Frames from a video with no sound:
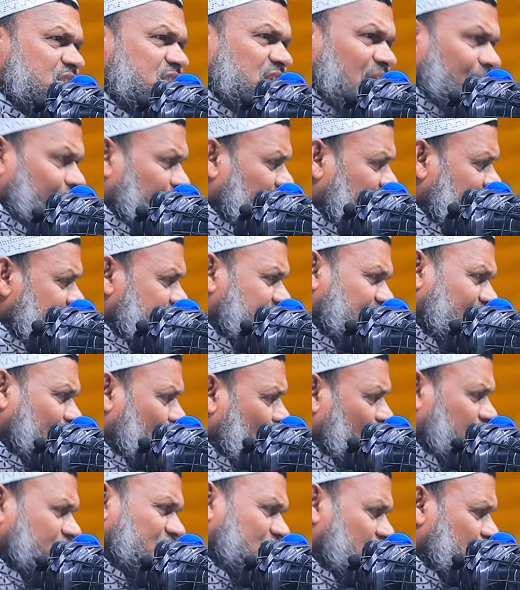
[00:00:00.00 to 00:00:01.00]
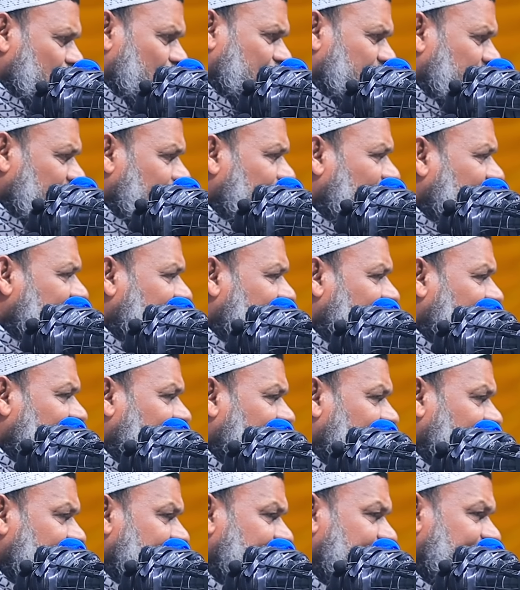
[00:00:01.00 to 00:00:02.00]
সামনে এসে কথা শুনতে পারেন
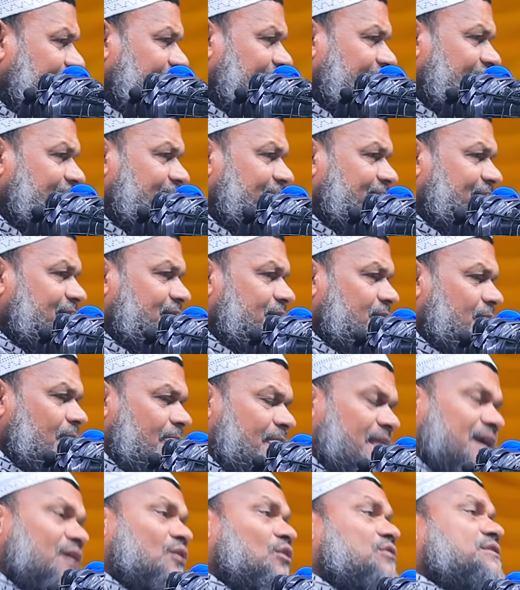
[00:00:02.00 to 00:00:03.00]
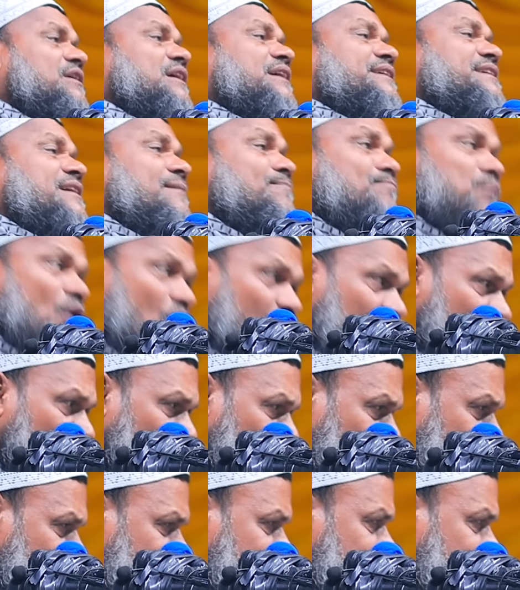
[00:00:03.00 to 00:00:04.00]
না এ কথা গিয়ে বলো